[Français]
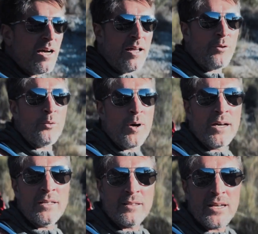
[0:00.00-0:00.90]
a un
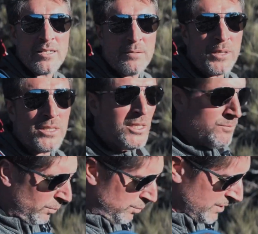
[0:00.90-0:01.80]
endroit très sympathique
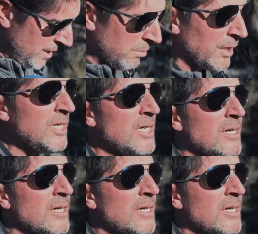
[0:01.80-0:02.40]
pour poser l'abri.